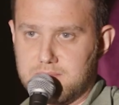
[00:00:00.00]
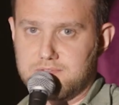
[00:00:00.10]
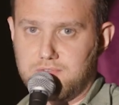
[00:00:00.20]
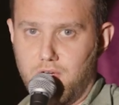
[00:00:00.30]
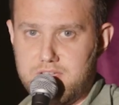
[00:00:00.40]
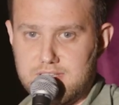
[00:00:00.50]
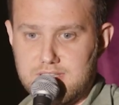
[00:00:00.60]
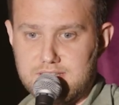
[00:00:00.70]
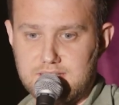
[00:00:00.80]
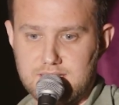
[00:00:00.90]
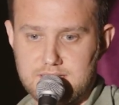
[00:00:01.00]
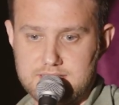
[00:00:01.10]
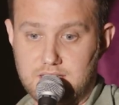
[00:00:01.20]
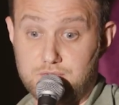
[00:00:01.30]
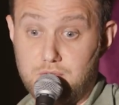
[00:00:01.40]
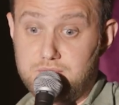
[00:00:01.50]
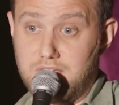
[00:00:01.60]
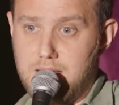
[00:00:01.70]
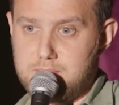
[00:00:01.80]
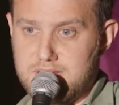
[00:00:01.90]
eine Freundin, äh, seit fünf
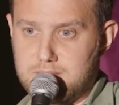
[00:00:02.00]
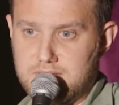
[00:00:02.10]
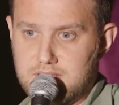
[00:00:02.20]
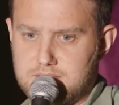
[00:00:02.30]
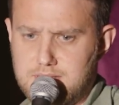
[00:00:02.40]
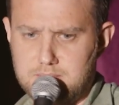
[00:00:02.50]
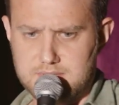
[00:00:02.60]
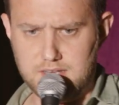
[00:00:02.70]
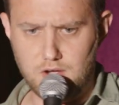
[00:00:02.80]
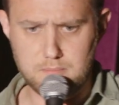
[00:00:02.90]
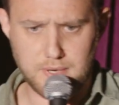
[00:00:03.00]
Jahren bin ich mit ihr zusammen. Seid ihr auch ein